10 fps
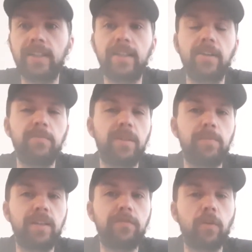et comme l'a
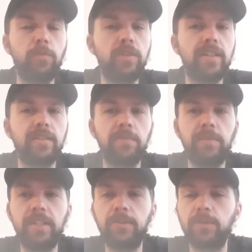bien formulé
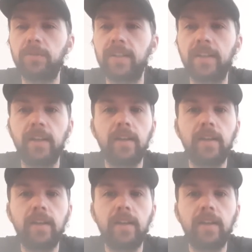Billy Donovan,